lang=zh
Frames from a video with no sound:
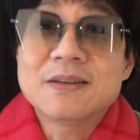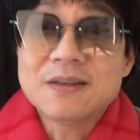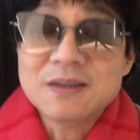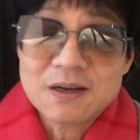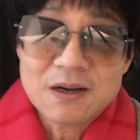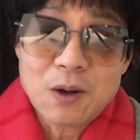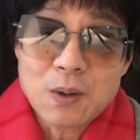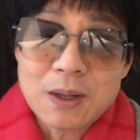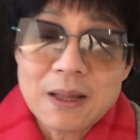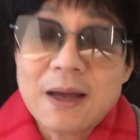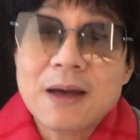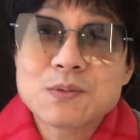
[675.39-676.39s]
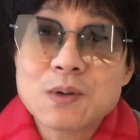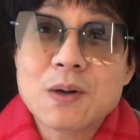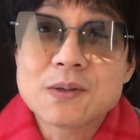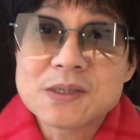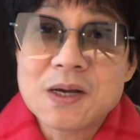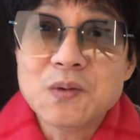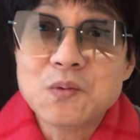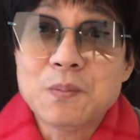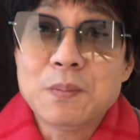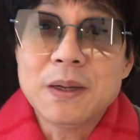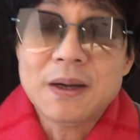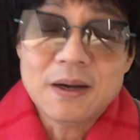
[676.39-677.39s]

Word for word: 只是在告诉大家做好思想准备